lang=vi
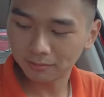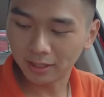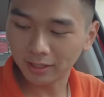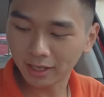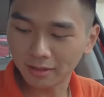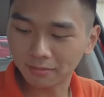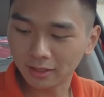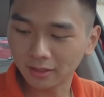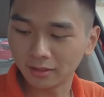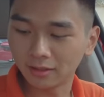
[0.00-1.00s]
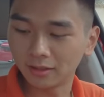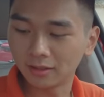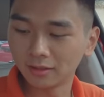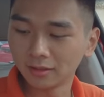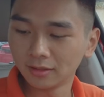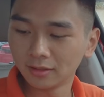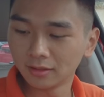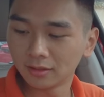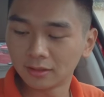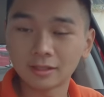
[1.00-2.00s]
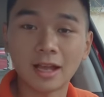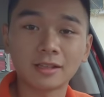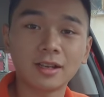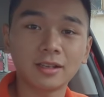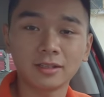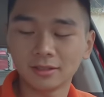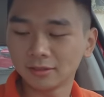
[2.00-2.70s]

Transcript: mà anh em lại sáng dậy